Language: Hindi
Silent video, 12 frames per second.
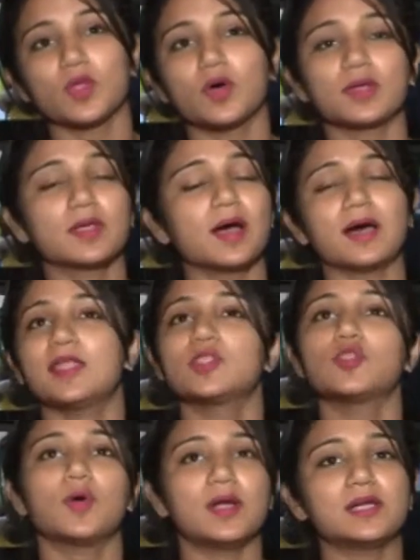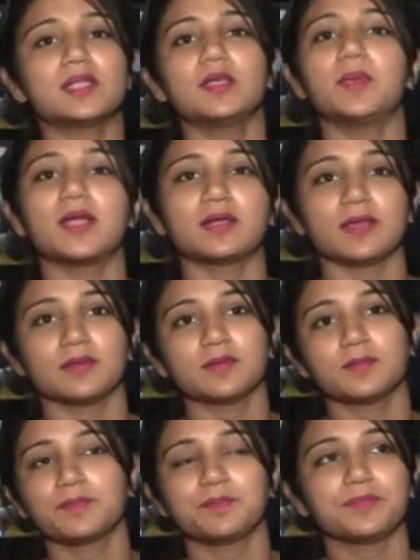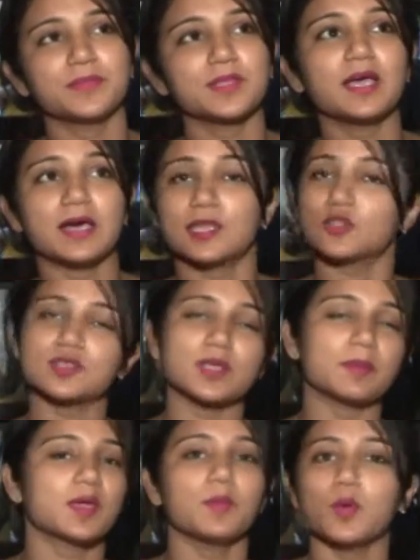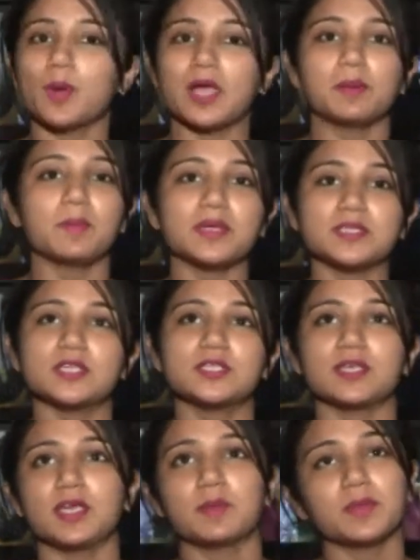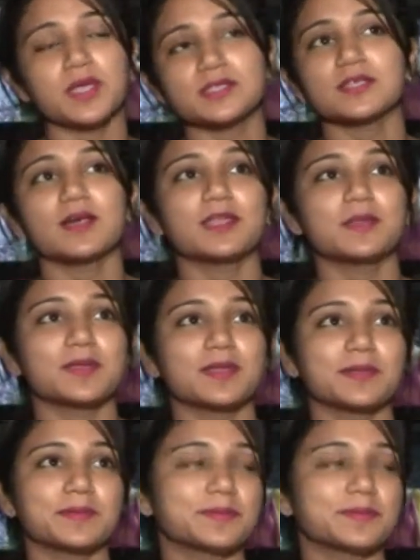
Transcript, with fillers: और गाने तो अल्टीमेट हैं गाने तो सबके मोबाइल में बजने चाहिए हमने ऐसे गाने बनाए